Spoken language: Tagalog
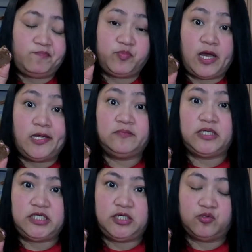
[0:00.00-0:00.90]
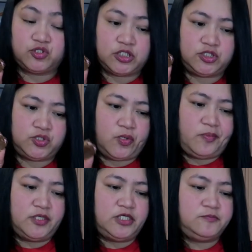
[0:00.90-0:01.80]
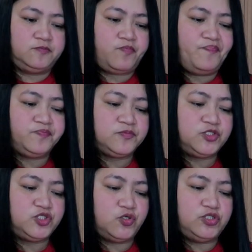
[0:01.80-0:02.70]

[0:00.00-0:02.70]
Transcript: Dahil mahilig ako sa strawberry. So,